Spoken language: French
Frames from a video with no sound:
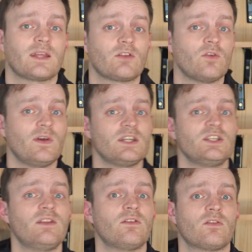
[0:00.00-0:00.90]
80
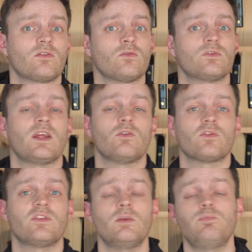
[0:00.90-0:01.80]
lingettes sont
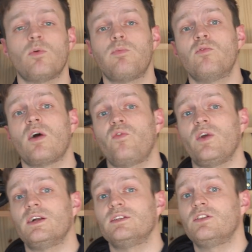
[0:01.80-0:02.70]
annoncées pour pouvoir
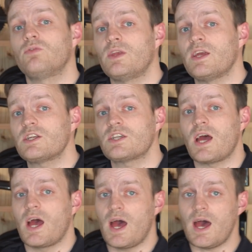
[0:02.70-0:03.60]
faire un nettoyage
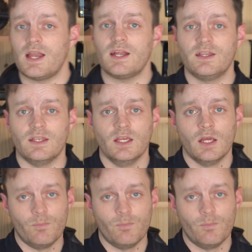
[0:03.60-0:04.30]
l'année.